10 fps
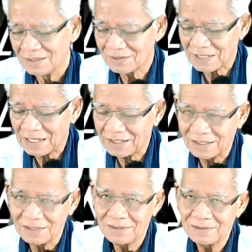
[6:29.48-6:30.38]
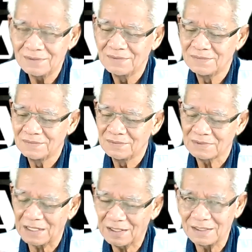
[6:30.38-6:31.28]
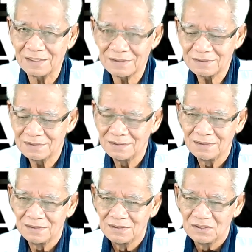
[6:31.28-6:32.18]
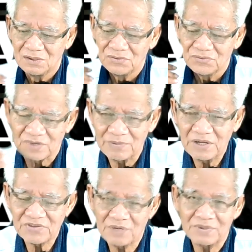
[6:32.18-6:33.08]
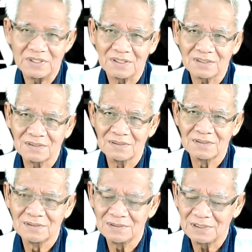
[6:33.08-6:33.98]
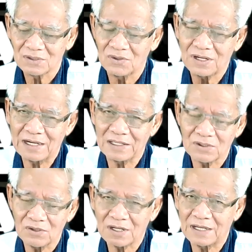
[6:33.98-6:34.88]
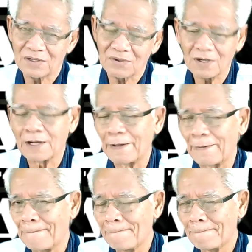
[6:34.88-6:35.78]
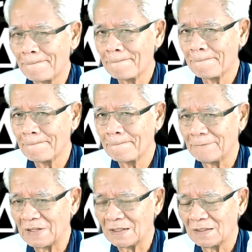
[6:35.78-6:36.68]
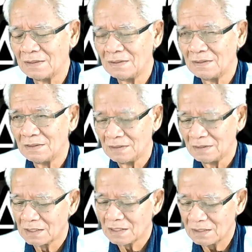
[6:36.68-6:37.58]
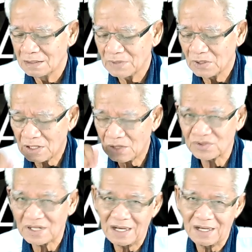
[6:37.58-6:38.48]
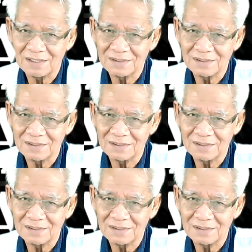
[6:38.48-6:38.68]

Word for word: อาตาเห็น ตาเห็น ซ้ำแล้วซ้ำอีกก็ไก่ก็ไก่ก็ไก่นะมันก็เข้าตา